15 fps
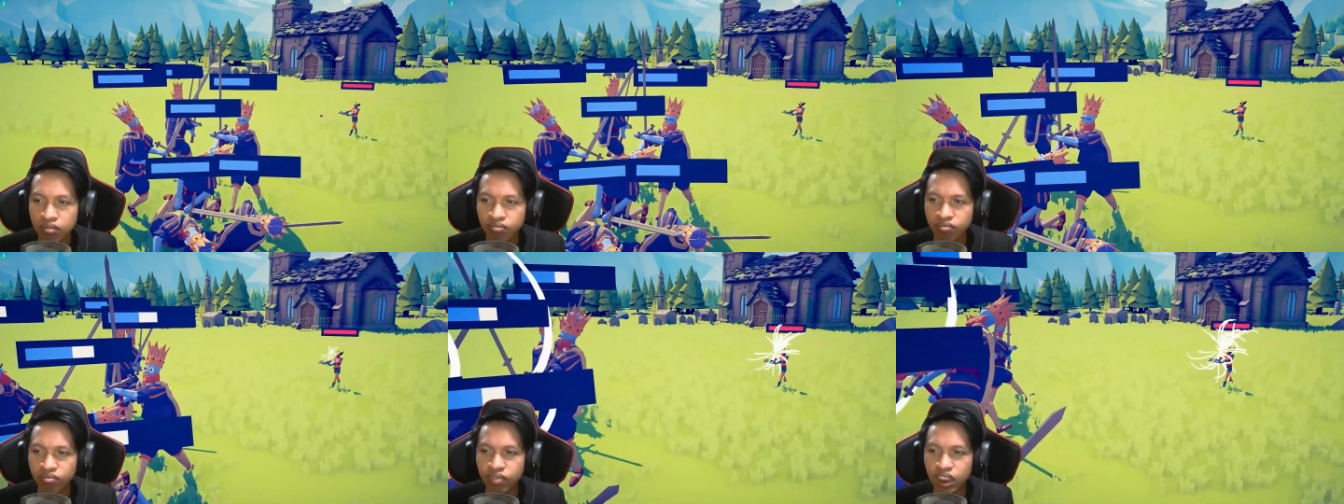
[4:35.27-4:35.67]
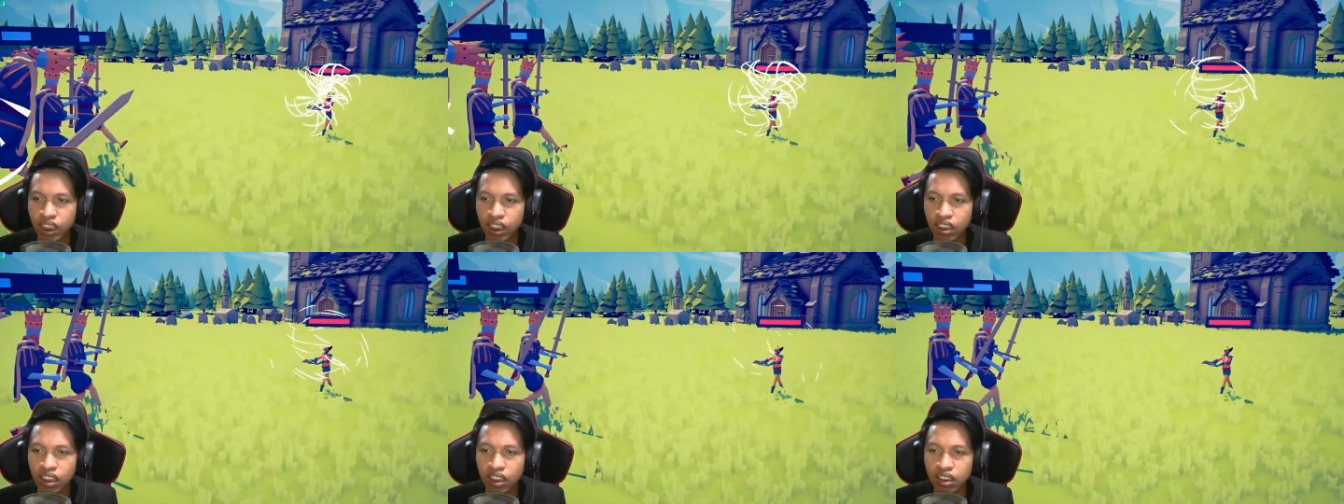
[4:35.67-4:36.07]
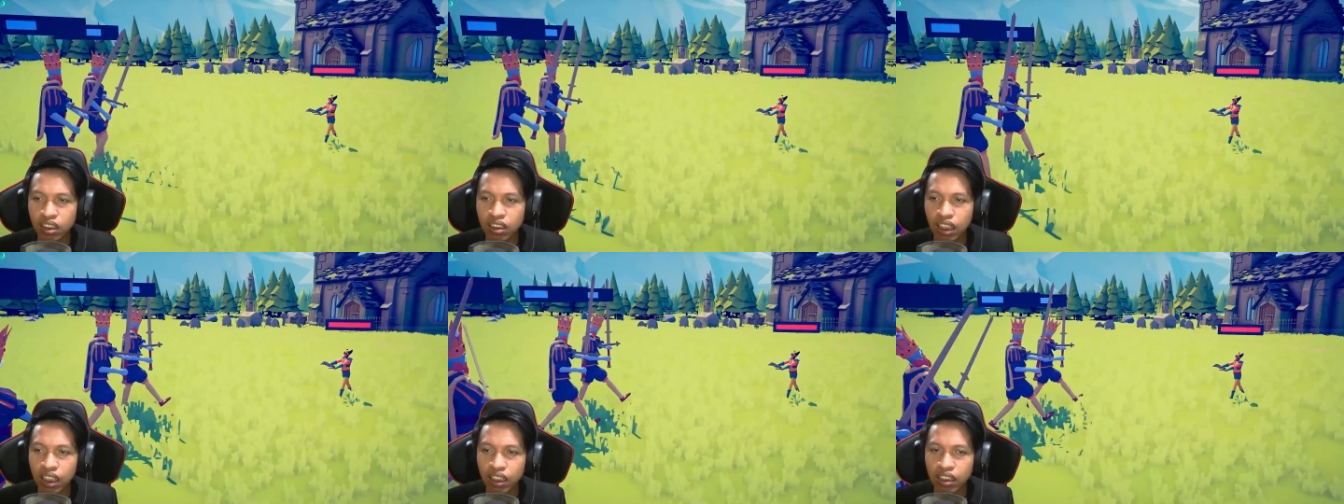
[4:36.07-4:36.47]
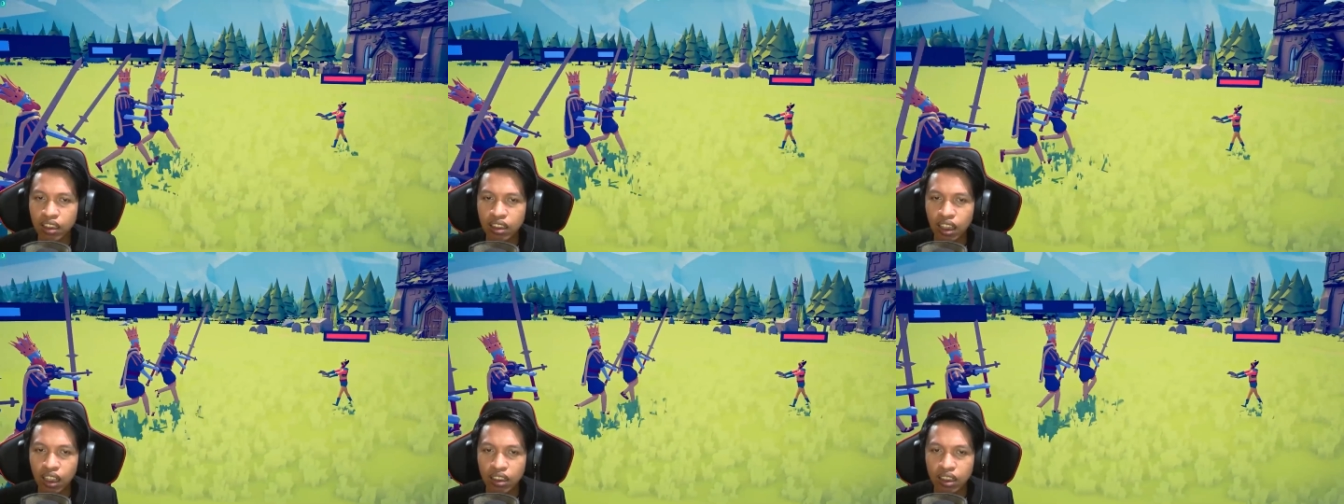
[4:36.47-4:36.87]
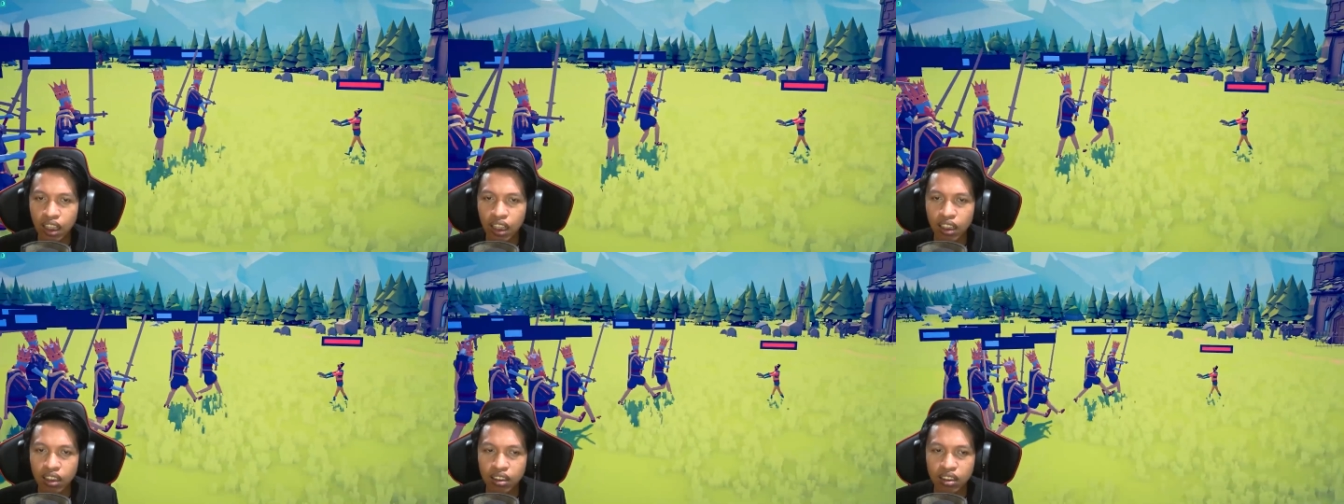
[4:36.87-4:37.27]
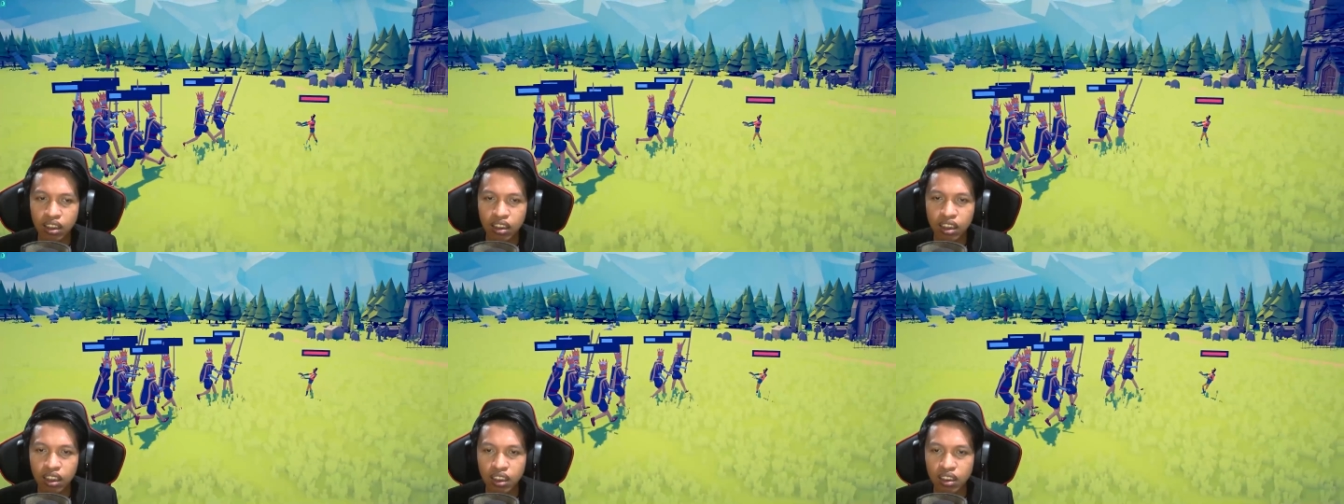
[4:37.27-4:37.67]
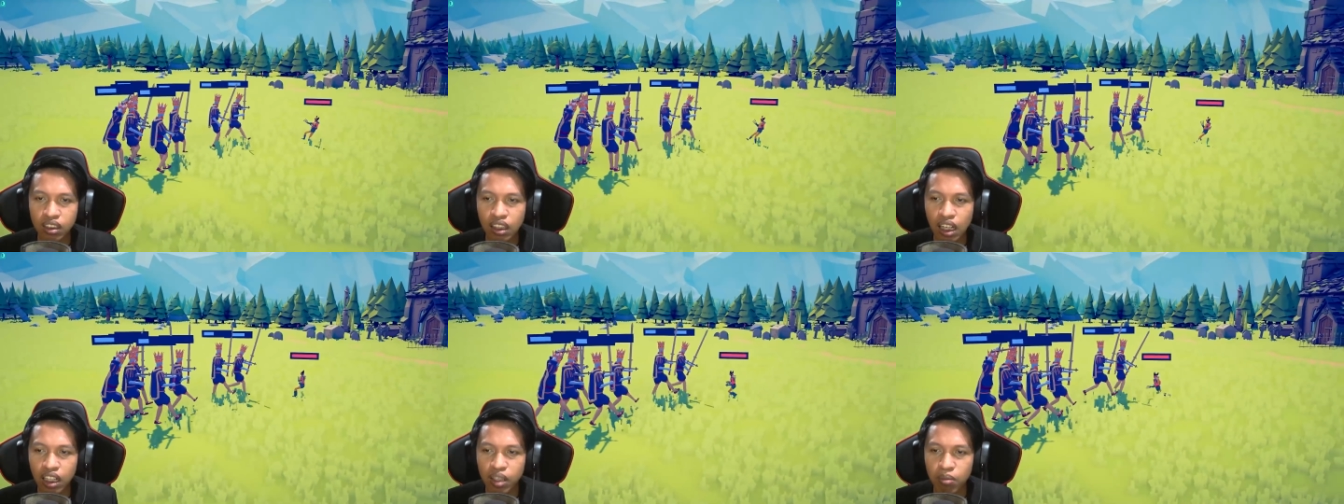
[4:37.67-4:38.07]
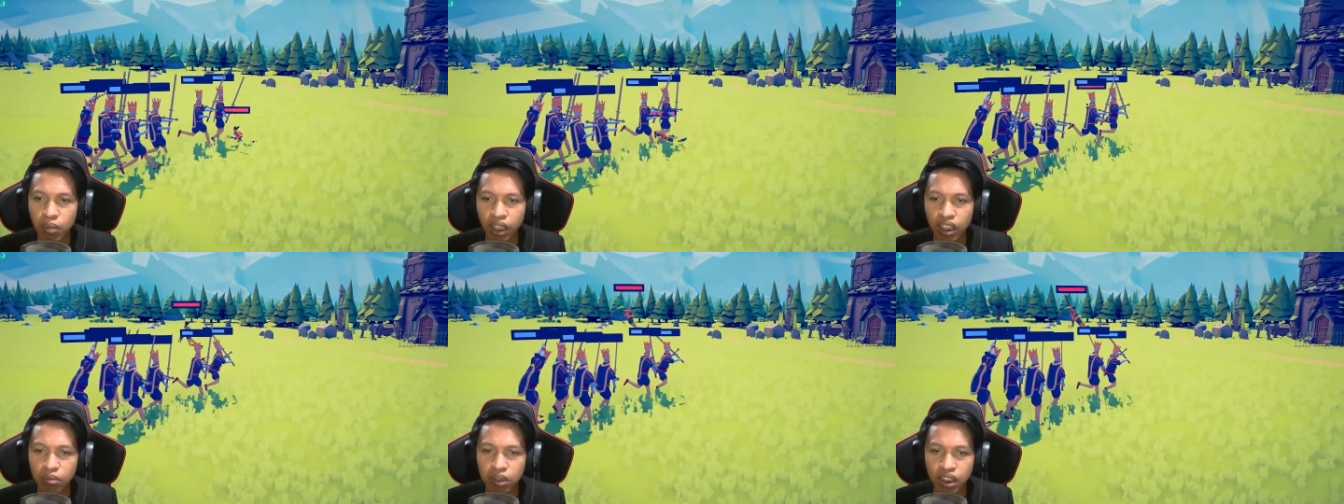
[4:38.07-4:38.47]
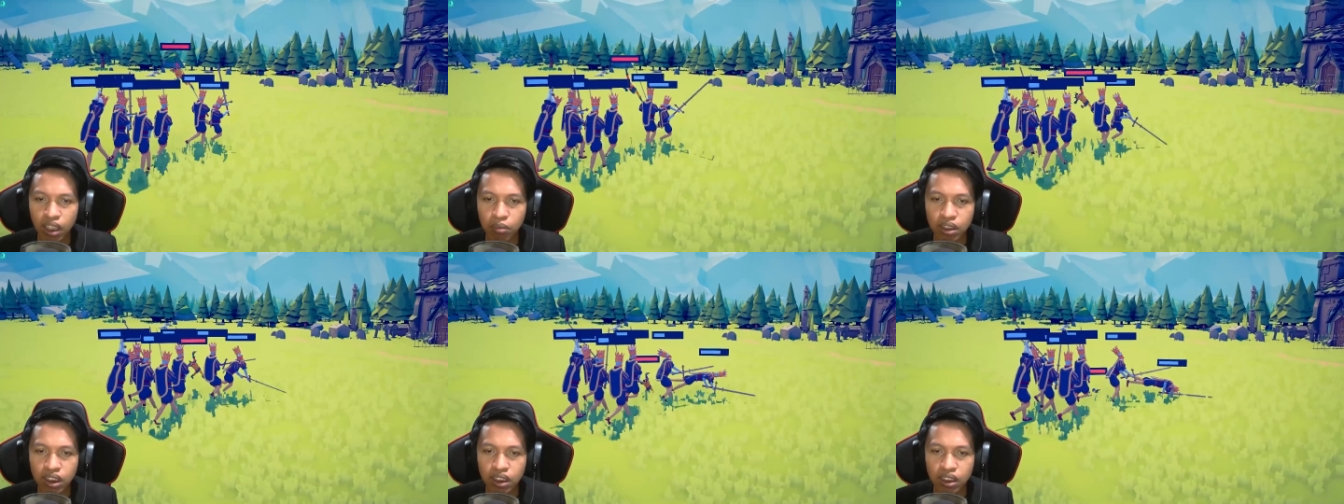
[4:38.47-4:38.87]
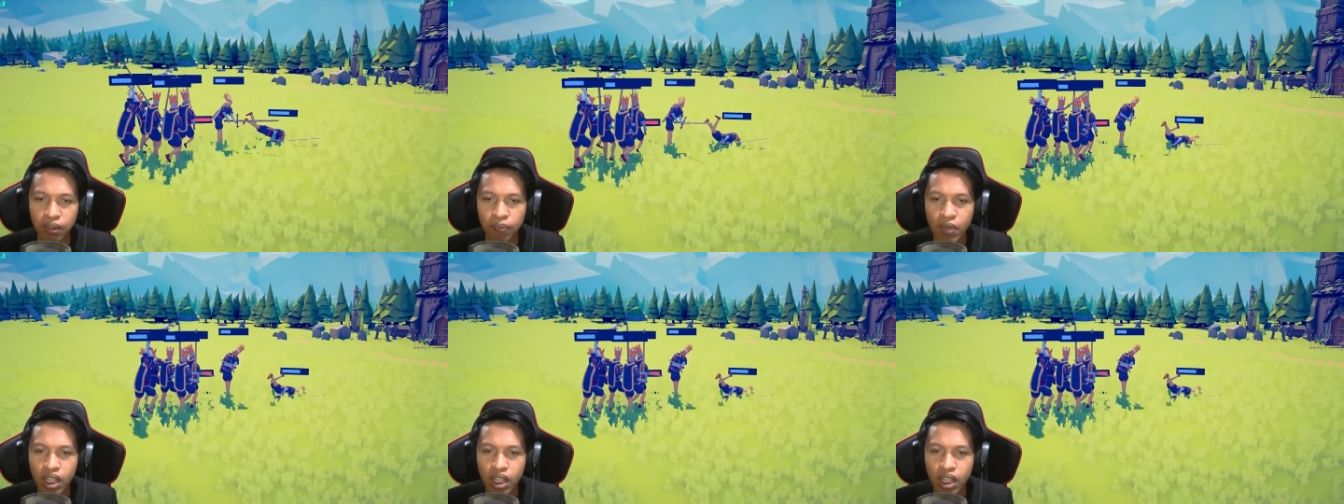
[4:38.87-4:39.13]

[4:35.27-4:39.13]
Hmm, ternyata senjatanya sangat-sangat sedikit sekali damage-nya Miss Remesis.